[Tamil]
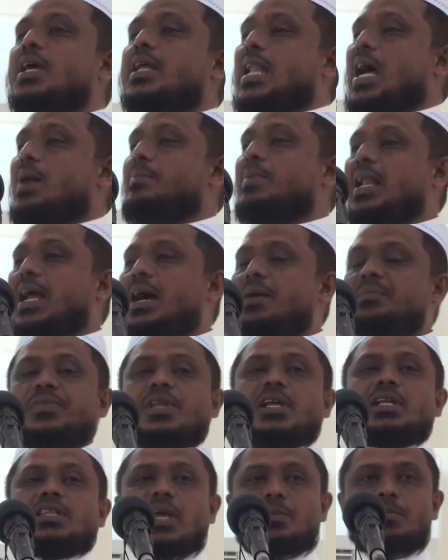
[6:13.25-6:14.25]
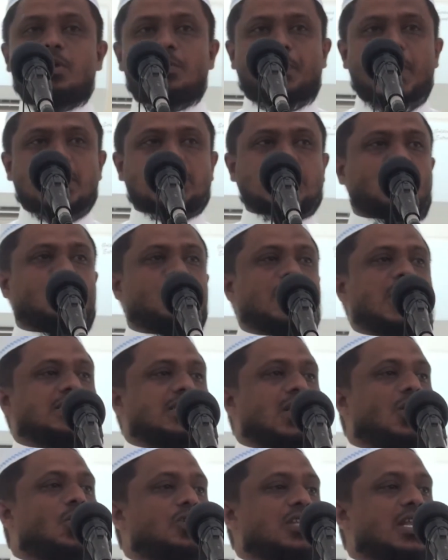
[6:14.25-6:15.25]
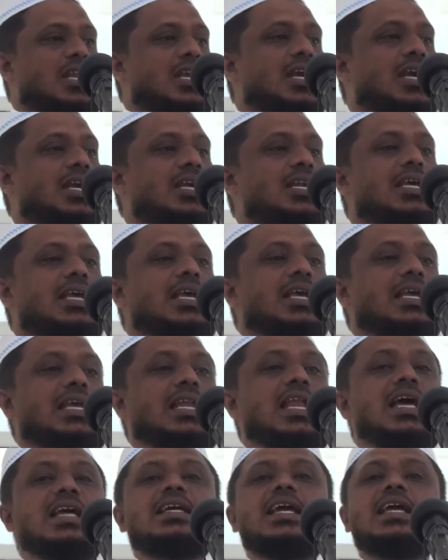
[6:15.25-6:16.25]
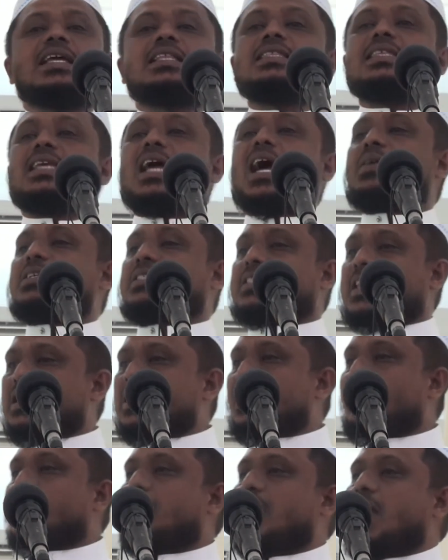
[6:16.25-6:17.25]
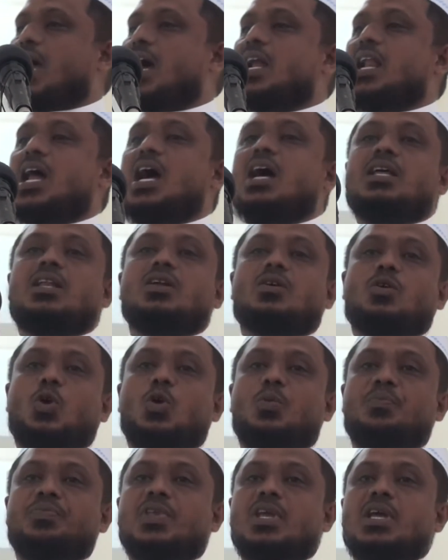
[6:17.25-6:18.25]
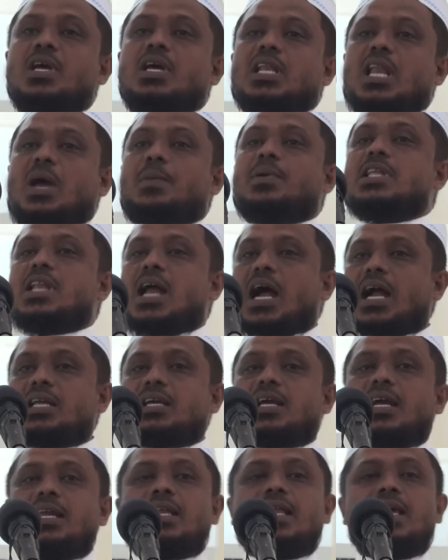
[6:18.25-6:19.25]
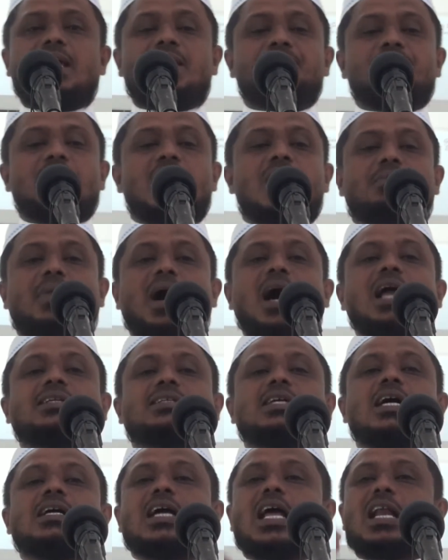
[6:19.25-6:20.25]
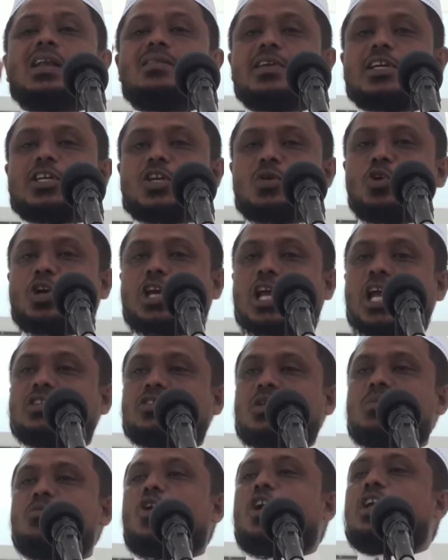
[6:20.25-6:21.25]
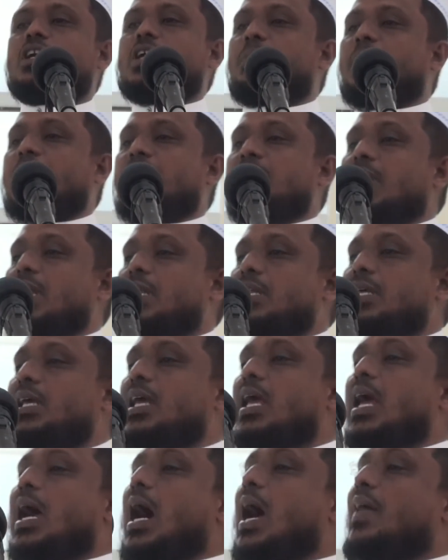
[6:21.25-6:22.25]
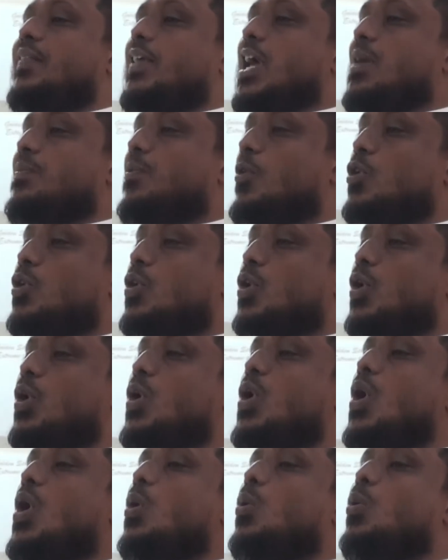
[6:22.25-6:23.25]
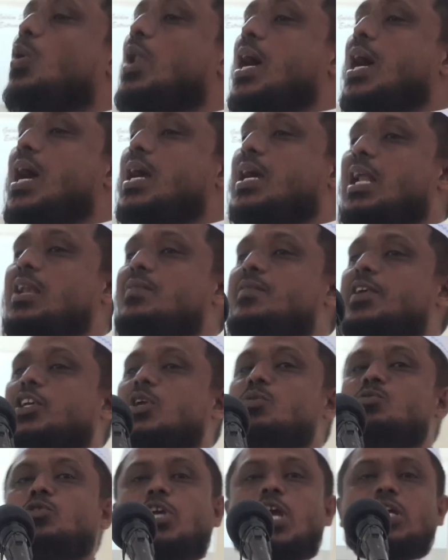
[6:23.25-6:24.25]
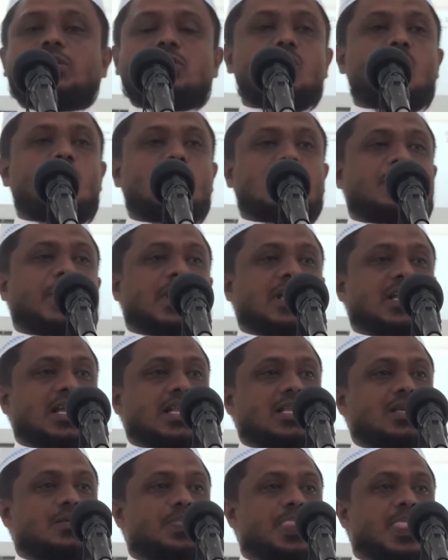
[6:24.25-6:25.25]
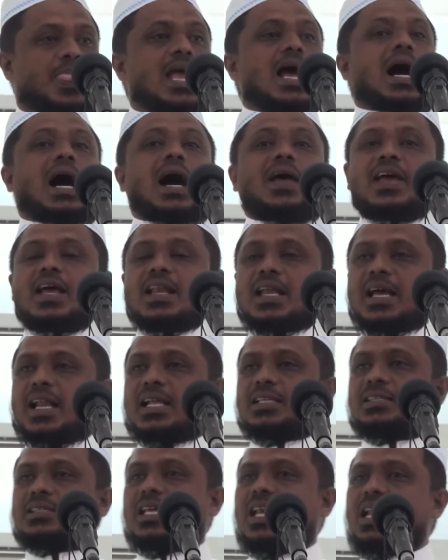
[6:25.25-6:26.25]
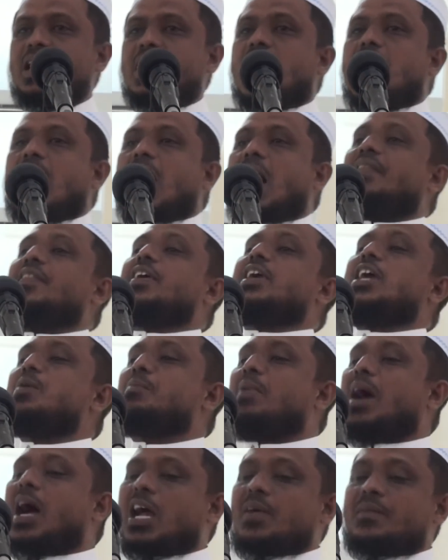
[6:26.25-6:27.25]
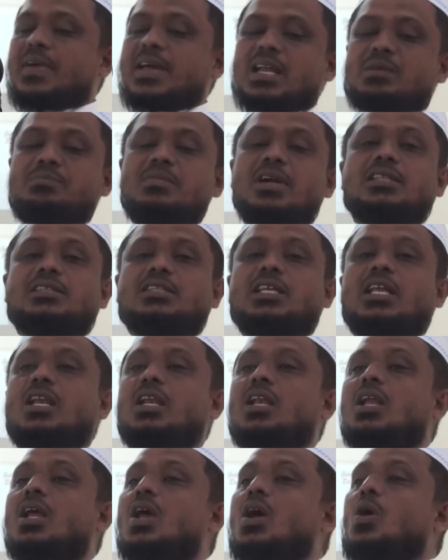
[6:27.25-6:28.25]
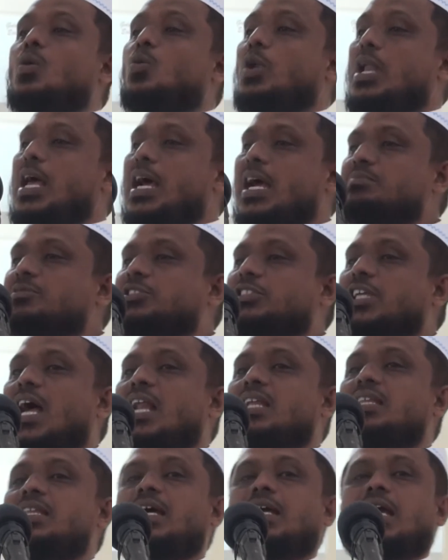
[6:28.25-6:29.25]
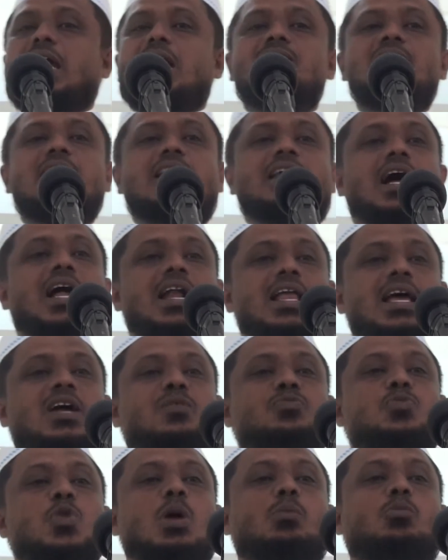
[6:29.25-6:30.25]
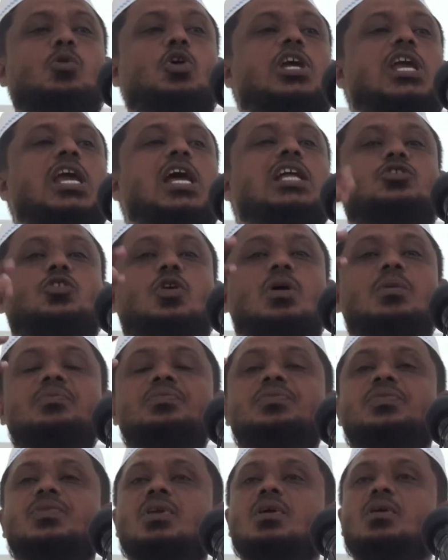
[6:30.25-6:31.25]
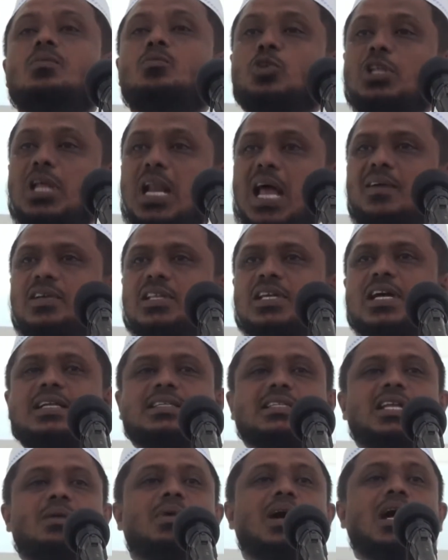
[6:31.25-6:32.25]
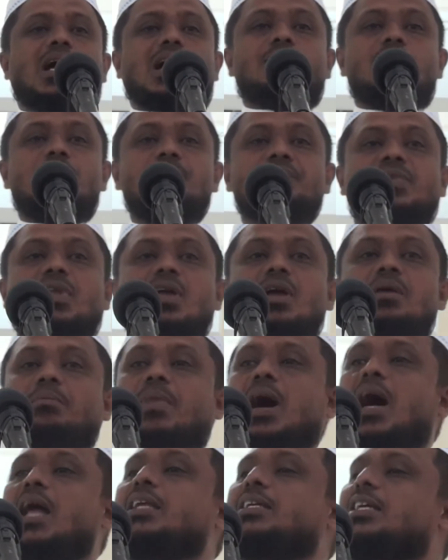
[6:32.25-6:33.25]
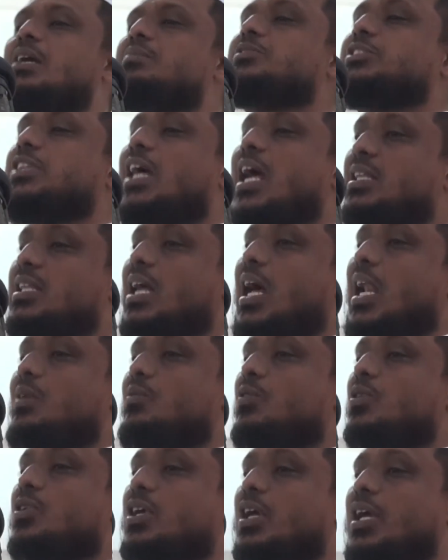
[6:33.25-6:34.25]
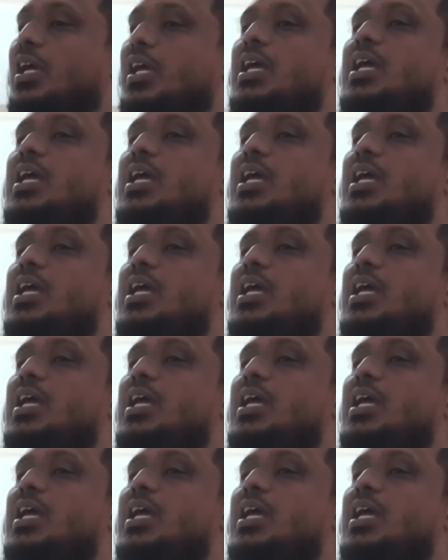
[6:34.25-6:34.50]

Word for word: நாம் எல்லாம் தமிழ் பேசக்கூடிய சகோதரர்கள் இலங்கை இந்தியாவை சேர்ந்தவர்களாக நாங்கள் இருக்கிறோம் நமது நாடுகளிலே மார்க்க கல்விக்கு முக்கியத்துவம் கொடுக்கப்படுகிறது அதே போன்று உலக கல்விக்கு முக்கியத்துவம் கொடுக்கப்படுகிறது அதே நேரத்தில் அதிகமாகவே நம்மிடத்தில் உலகம் சார்ந்த கல்விக்கான முக்கியத்துவம் முதலாவது கட்டமாகவும் மார்க்கம் சார்ந்த அறிவுக்கு